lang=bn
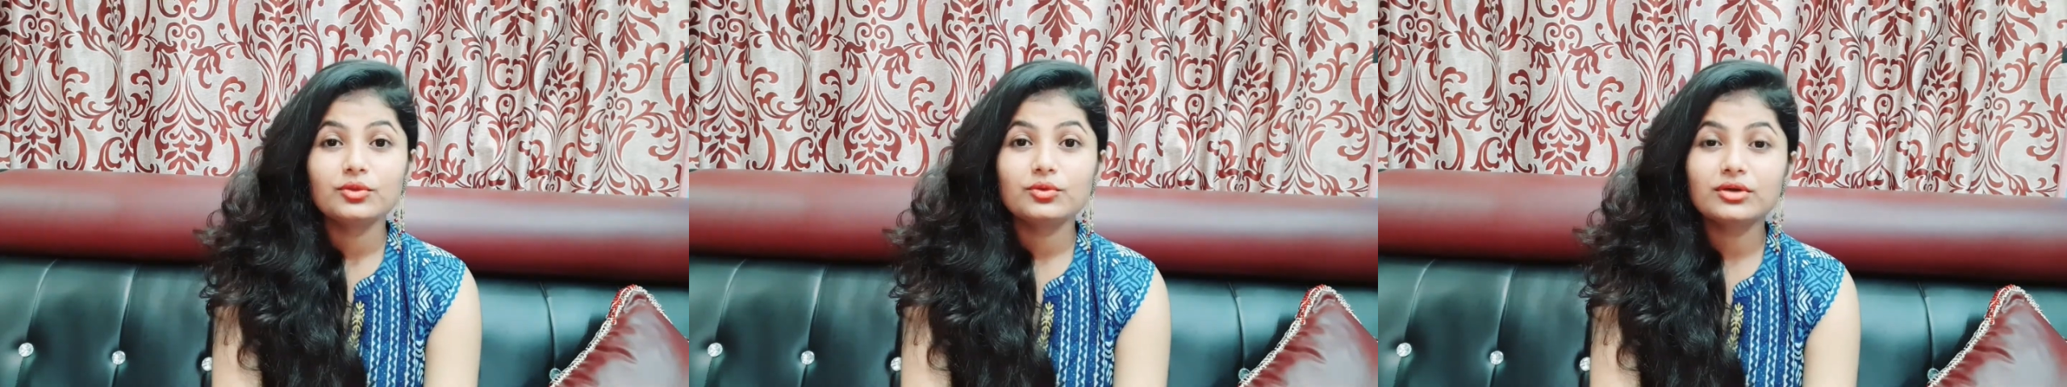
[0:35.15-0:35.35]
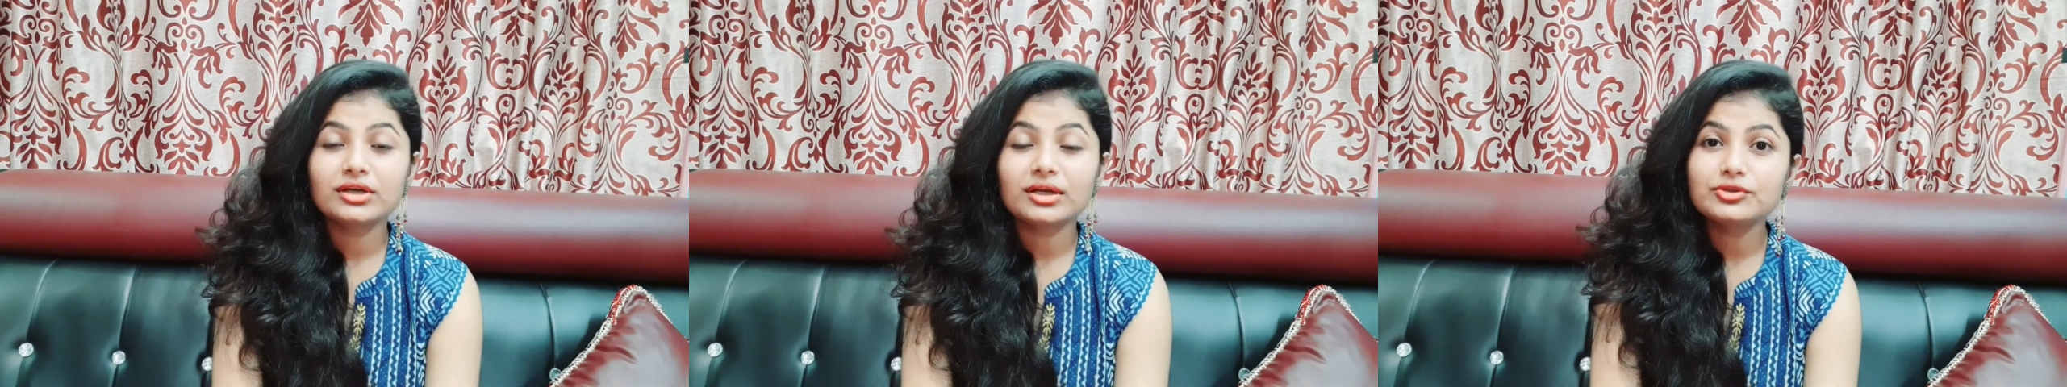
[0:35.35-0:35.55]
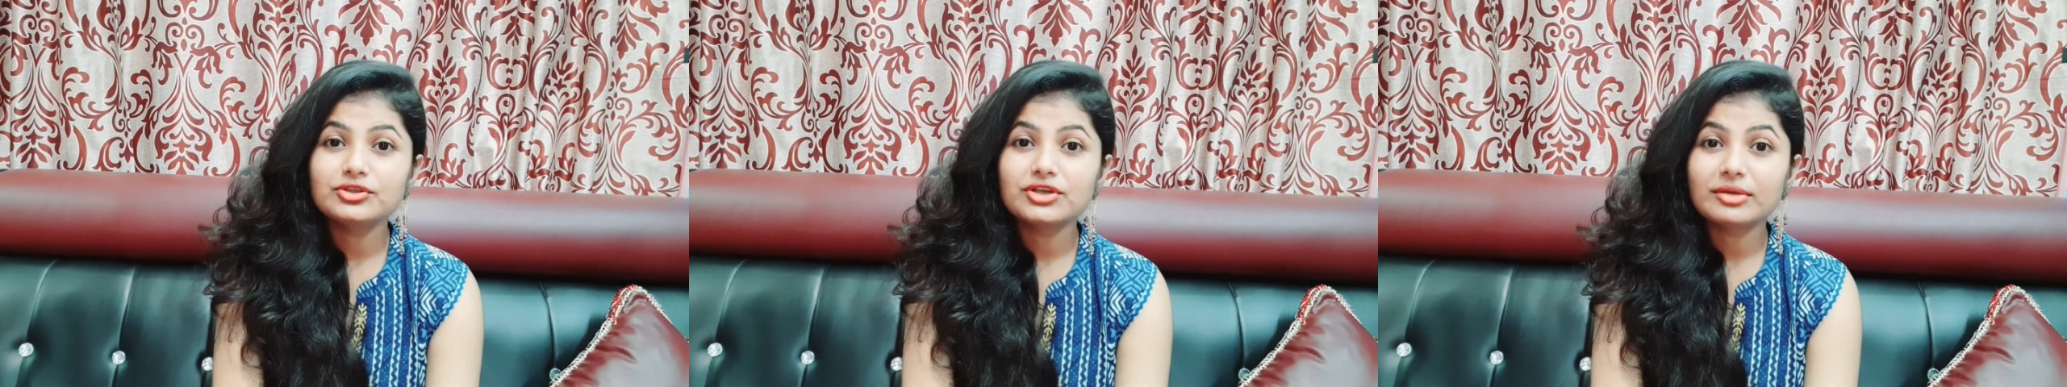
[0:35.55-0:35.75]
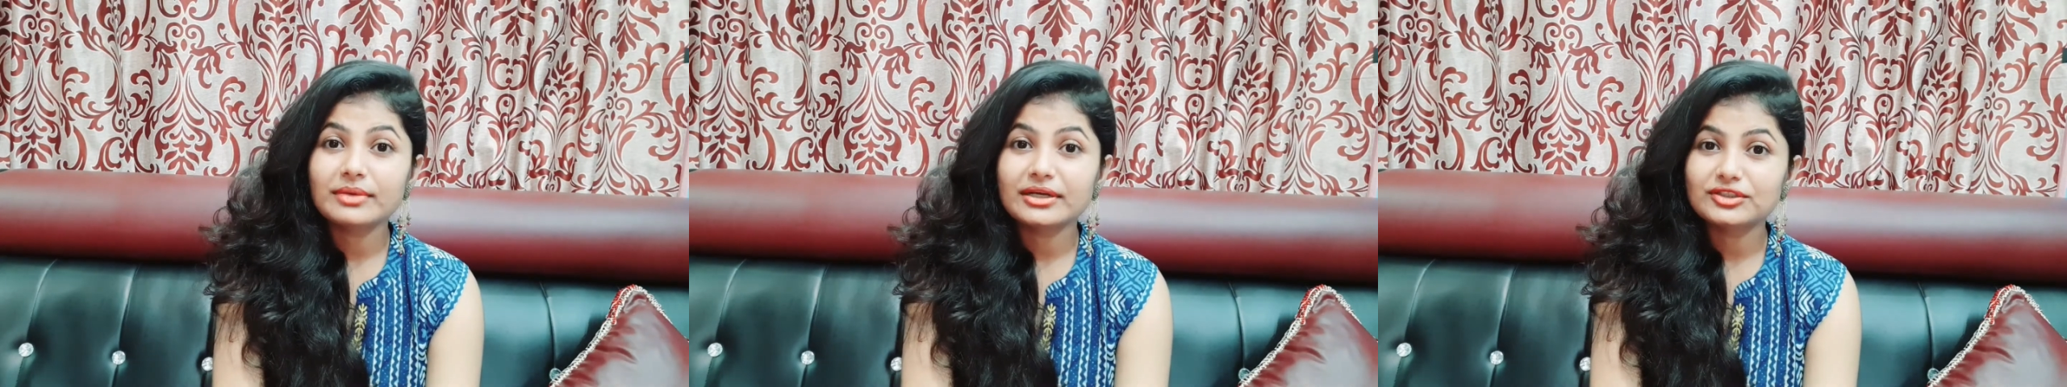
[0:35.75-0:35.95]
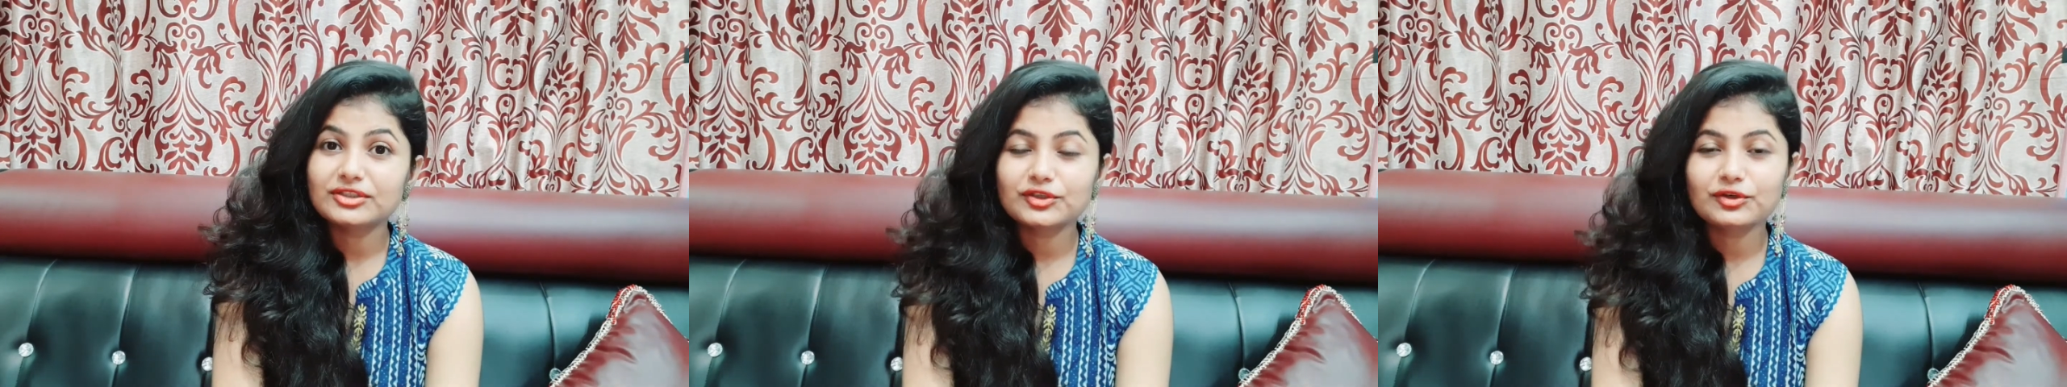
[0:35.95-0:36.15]
দুর্গাপূজার
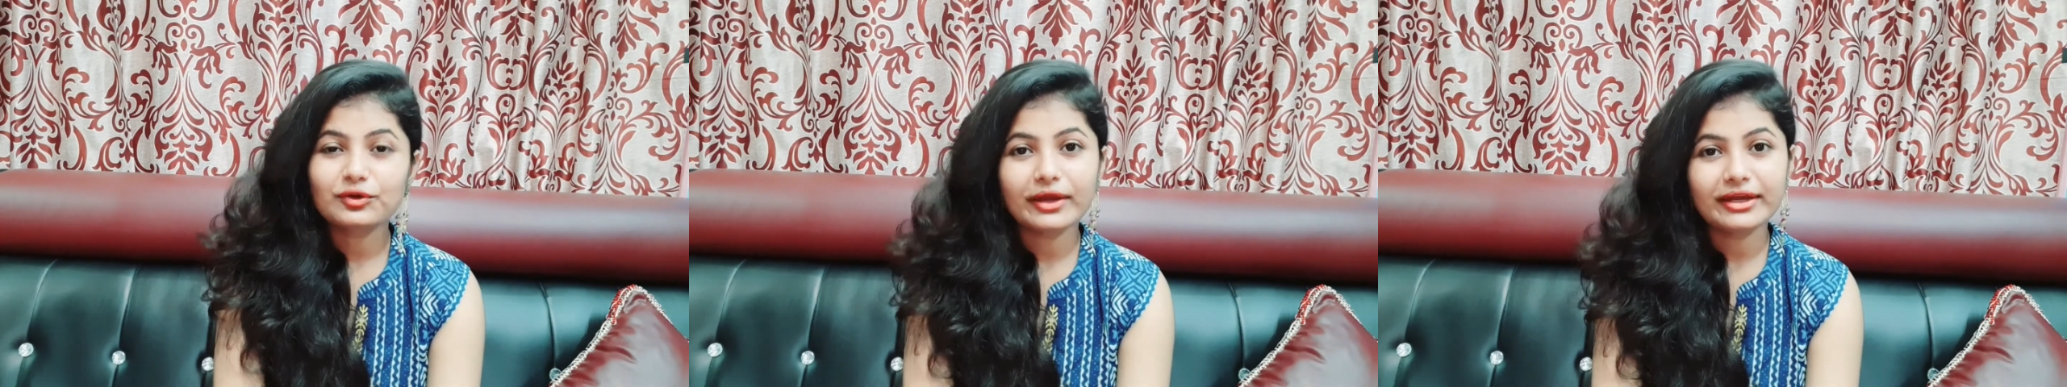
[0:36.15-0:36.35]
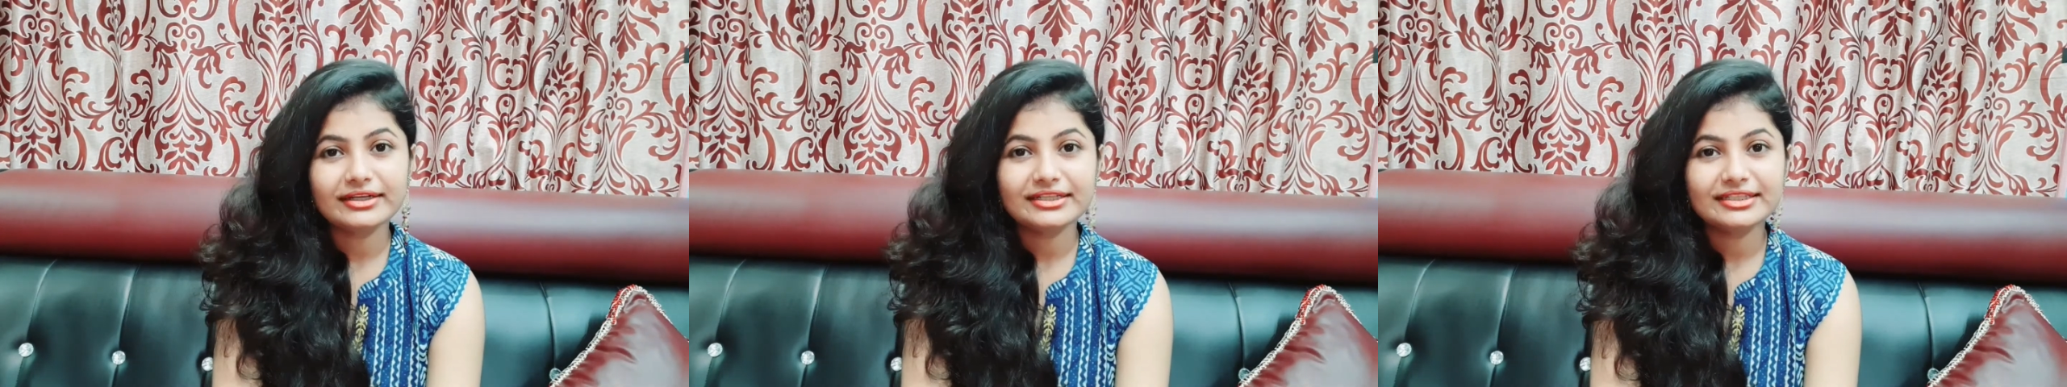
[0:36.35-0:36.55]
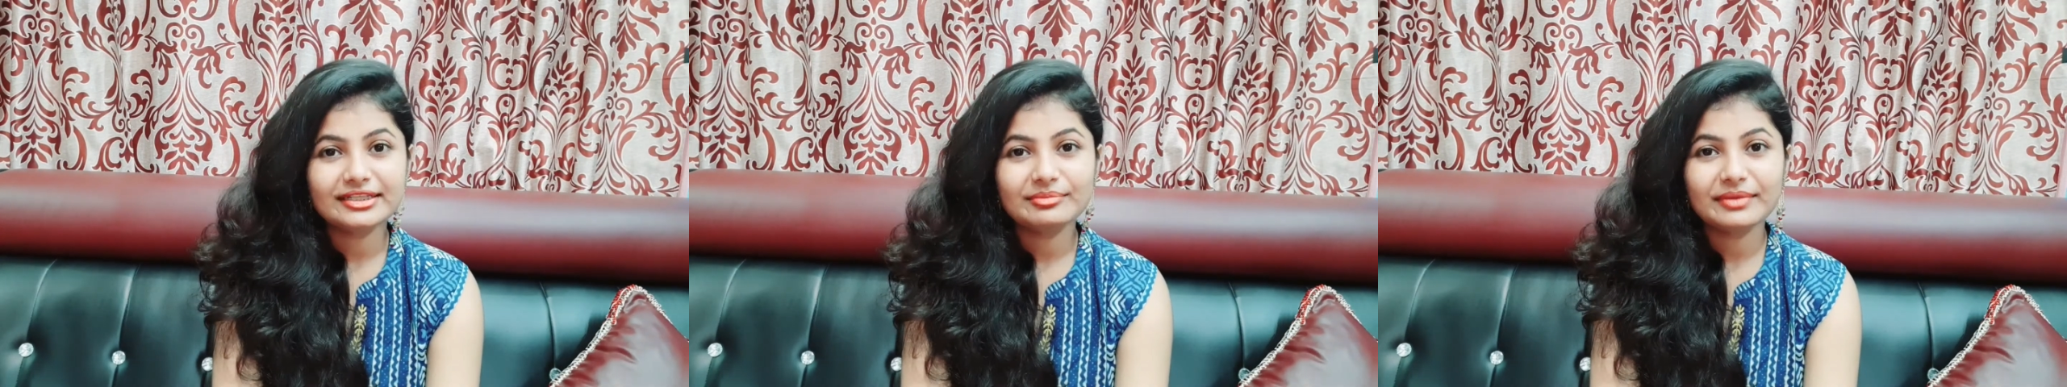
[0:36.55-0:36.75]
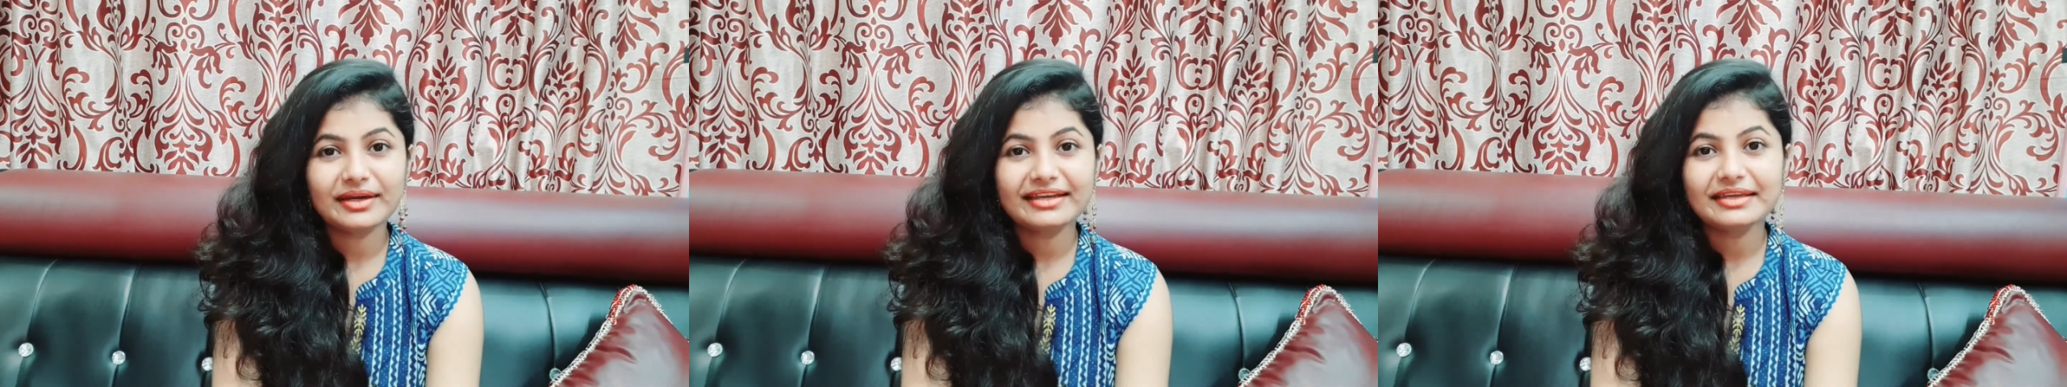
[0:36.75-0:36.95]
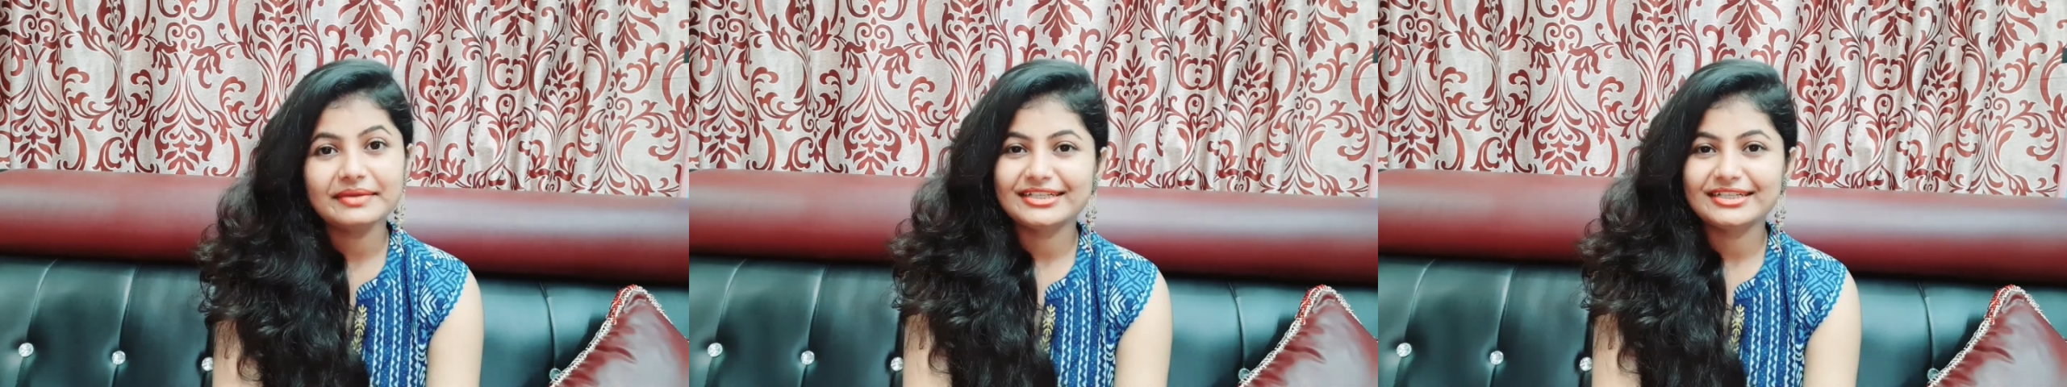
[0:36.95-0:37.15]
মাত্র কয়েকটা দিন
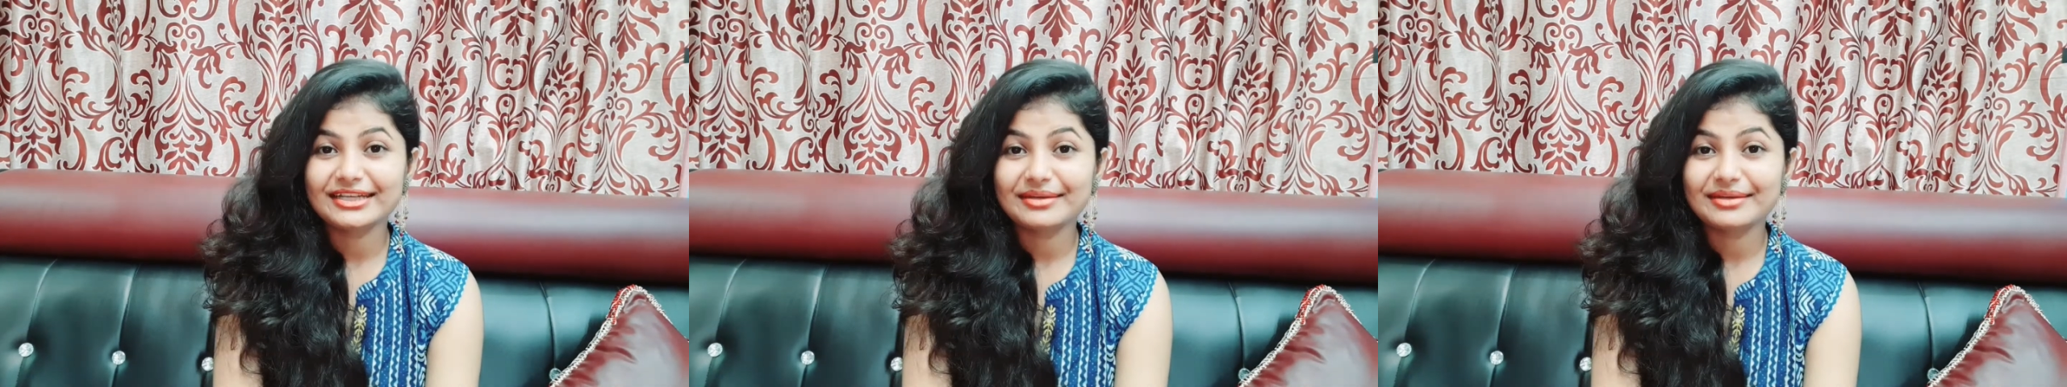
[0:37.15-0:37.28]
বাকি